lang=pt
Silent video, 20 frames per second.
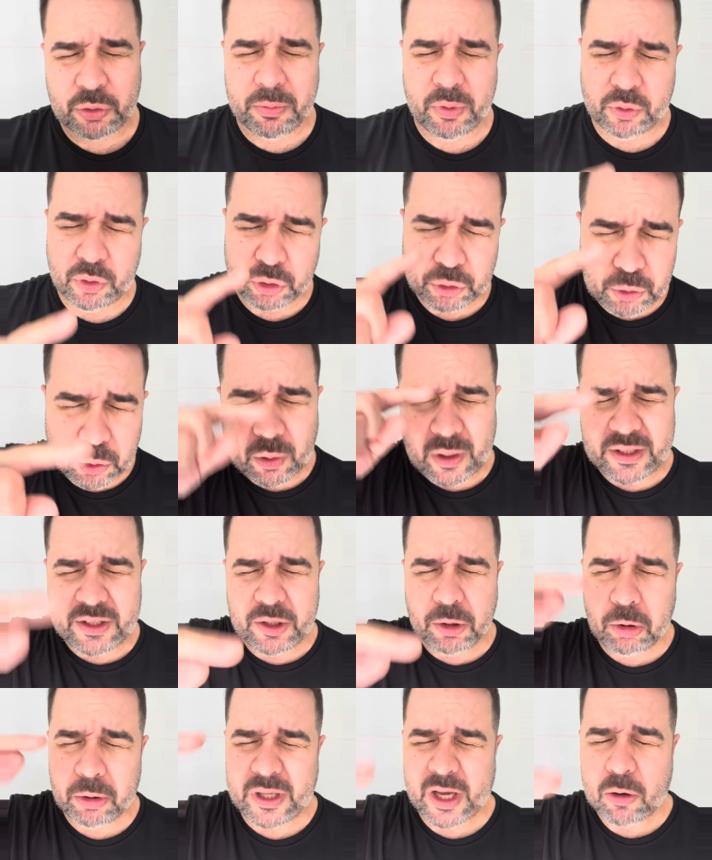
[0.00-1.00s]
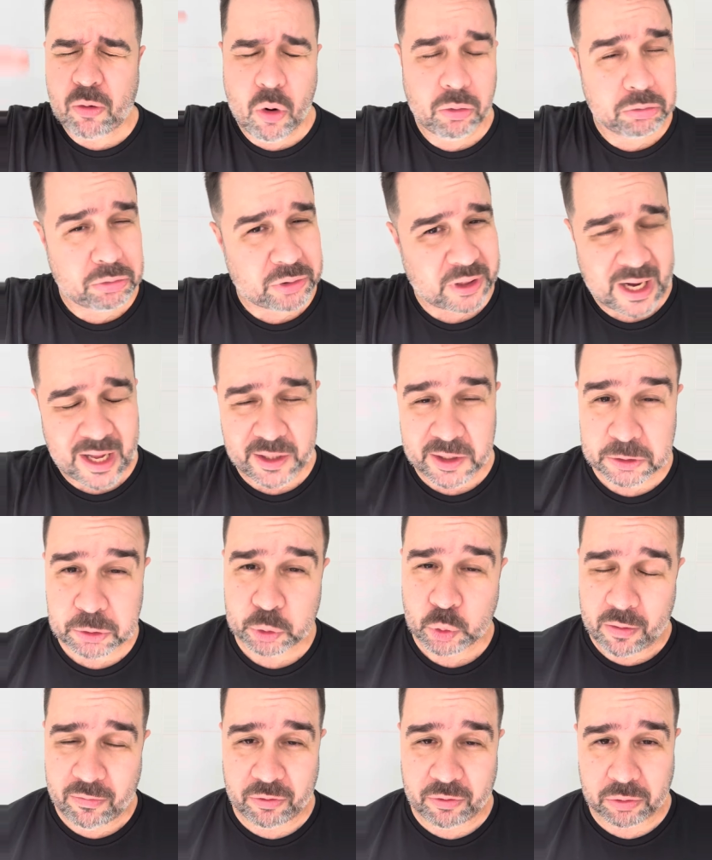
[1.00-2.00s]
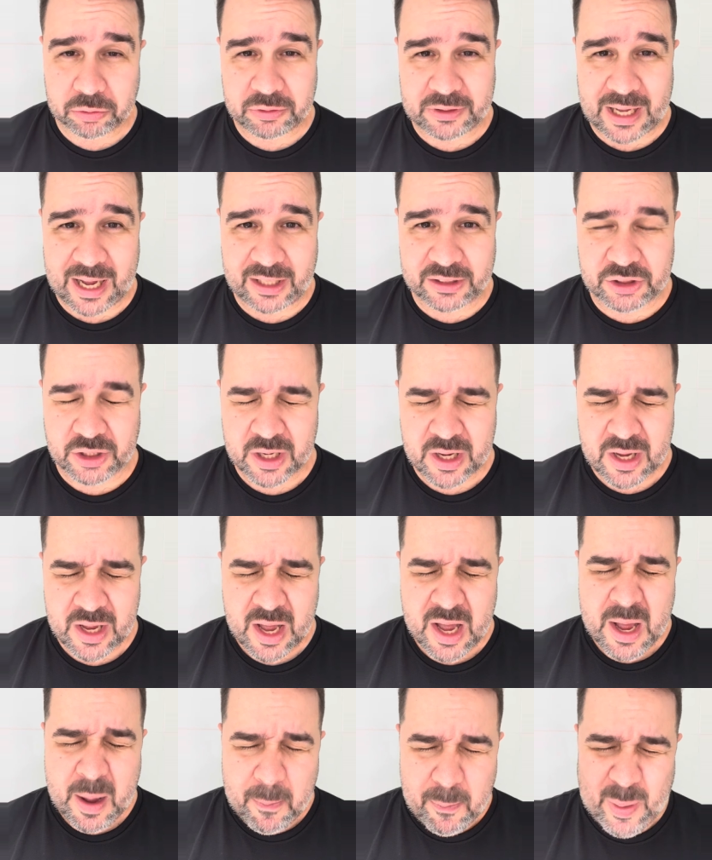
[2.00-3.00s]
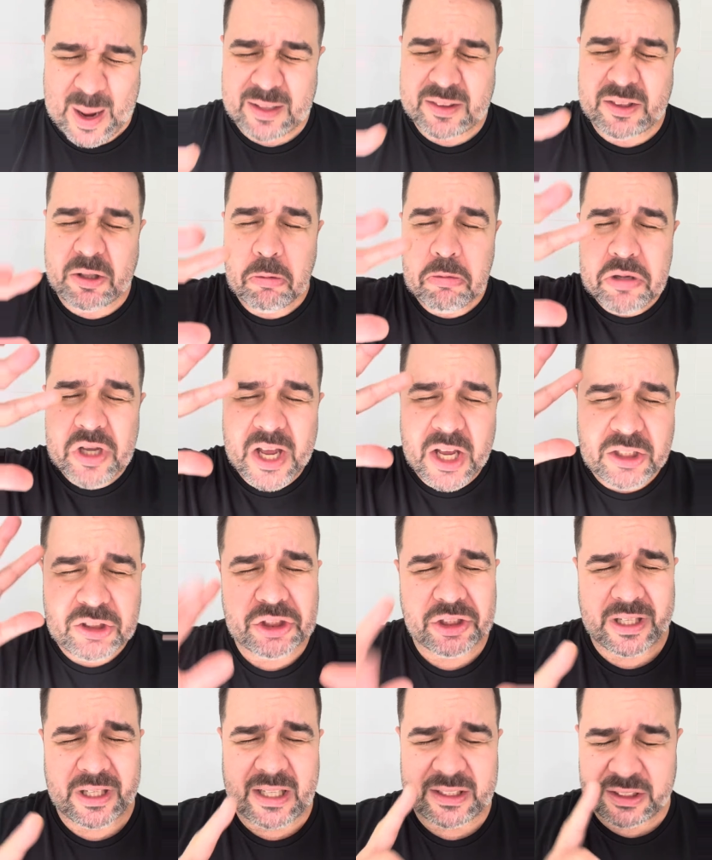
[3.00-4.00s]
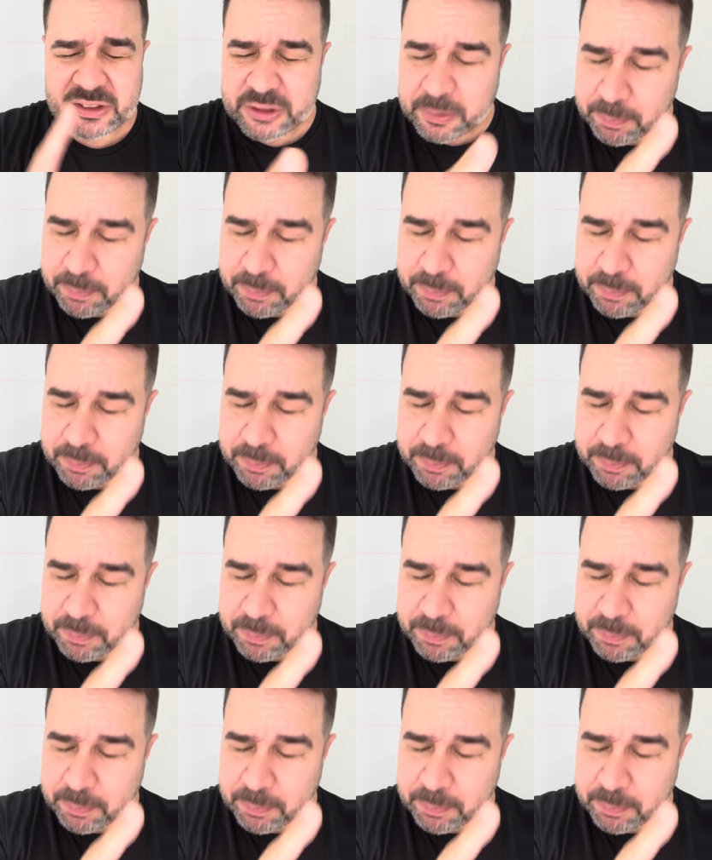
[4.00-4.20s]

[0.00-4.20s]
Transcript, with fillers: meu Deus, tudo aquilo que é contrário à sua vontade, Batam em retirada, se